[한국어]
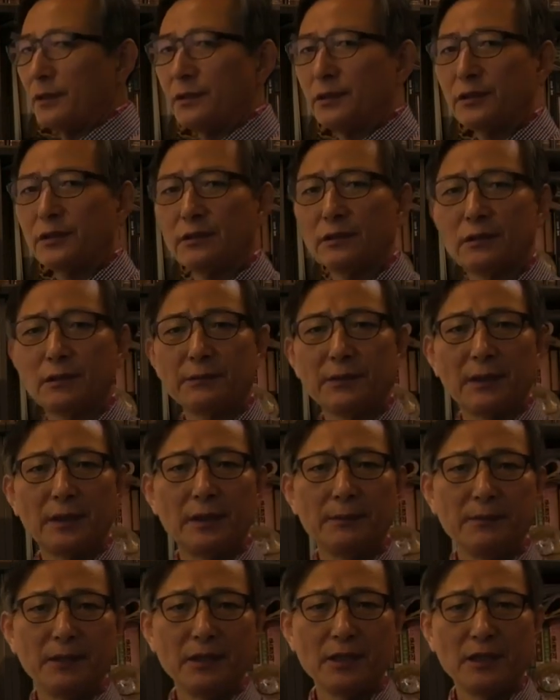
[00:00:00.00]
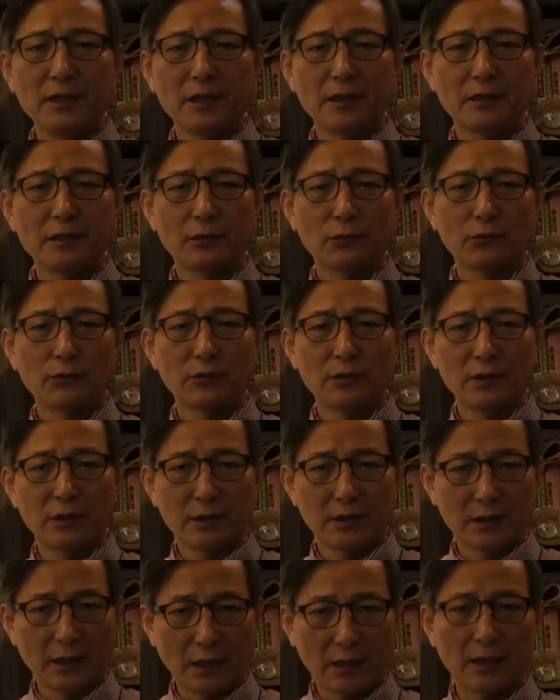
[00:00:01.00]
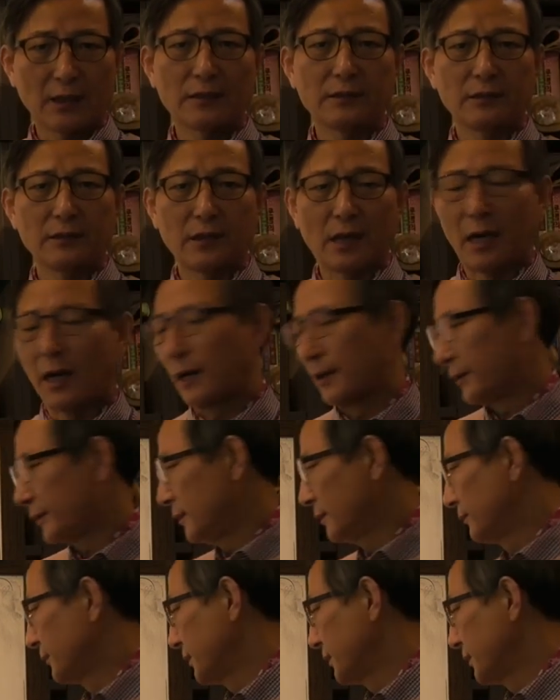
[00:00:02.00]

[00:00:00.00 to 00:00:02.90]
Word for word: 신금의 힘이 결국은 약해진다. 이런